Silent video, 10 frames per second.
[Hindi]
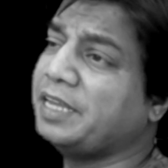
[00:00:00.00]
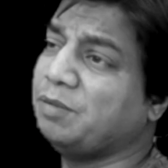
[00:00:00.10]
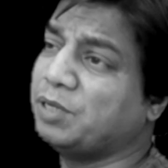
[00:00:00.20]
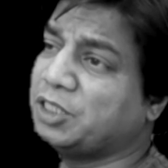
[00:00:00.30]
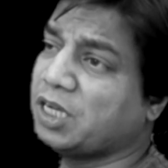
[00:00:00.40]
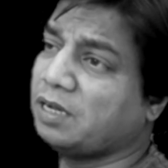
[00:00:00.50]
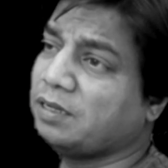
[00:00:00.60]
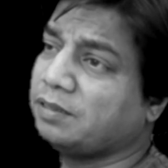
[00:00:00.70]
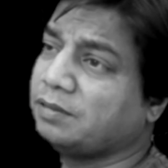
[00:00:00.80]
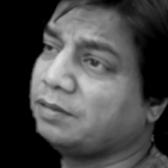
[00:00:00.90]
नहीं बचा
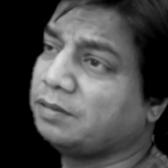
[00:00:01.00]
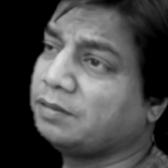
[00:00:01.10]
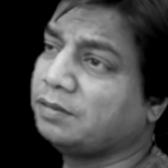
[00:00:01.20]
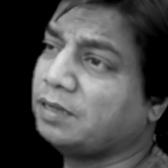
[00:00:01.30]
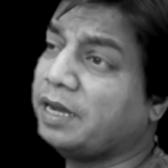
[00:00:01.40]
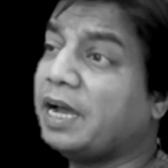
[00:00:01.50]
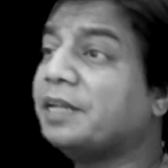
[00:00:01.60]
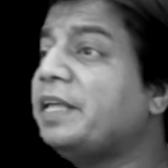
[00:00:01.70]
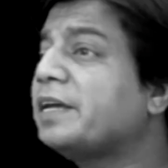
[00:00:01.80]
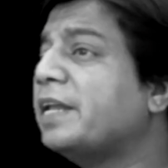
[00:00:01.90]
अरे
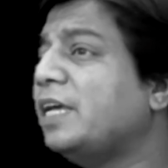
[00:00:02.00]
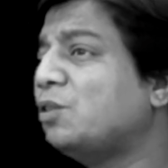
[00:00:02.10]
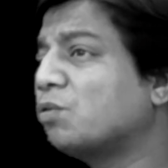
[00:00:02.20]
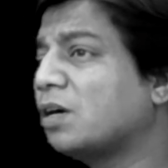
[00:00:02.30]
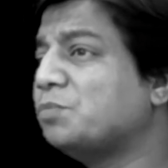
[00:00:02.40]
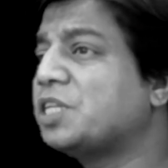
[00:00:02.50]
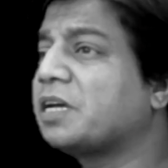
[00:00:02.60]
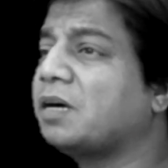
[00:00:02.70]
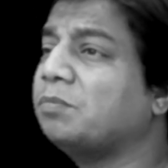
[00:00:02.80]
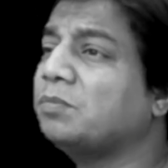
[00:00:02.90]
अधिक नहीं तो कम से
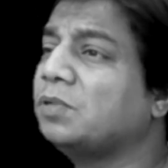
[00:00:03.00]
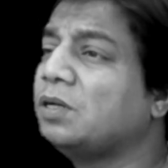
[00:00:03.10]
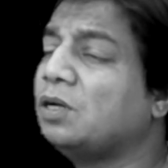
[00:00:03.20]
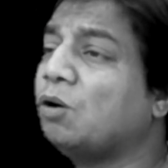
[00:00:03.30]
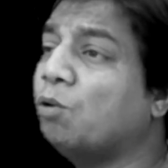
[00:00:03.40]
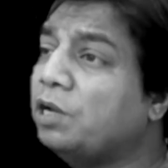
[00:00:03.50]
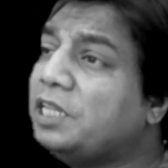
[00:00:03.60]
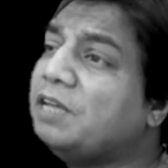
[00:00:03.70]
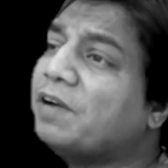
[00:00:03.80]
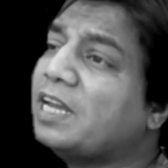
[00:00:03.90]
कम
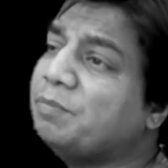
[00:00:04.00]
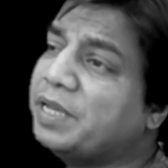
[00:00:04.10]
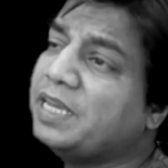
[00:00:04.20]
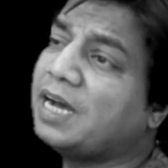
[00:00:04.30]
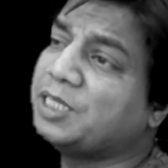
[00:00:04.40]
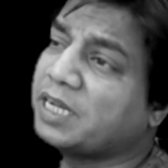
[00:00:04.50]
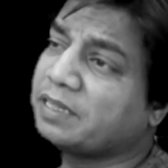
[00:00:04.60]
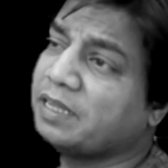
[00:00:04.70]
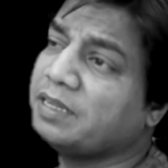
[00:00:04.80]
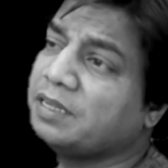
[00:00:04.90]
होली दिवाली में ही आ
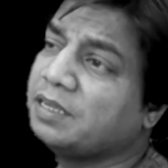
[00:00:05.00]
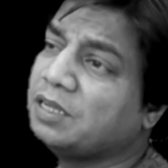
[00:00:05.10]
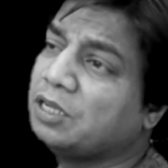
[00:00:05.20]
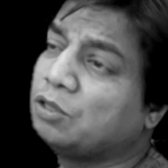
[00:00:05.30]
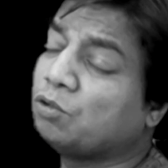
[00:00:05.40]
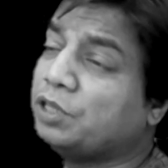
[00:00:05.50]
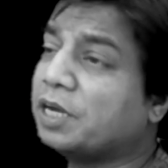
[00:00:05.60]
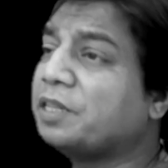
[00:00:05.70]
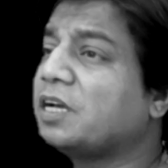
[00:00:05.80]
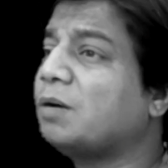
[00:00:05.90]
जाते तो
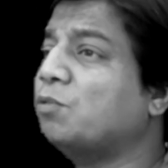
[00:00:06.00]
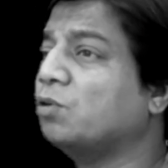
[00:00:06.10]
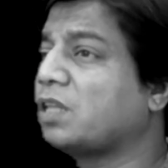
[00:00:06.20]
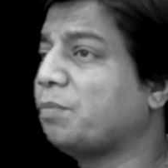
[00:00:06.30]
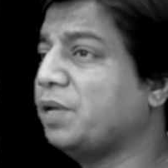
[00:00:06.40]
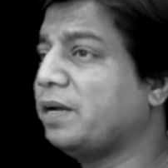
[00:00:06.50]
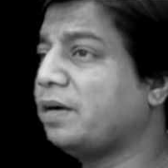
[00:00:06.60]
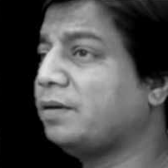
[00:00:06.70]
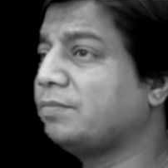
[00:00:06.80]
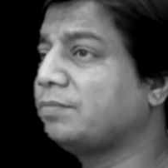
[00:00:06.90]
दर्द कम होता मेरा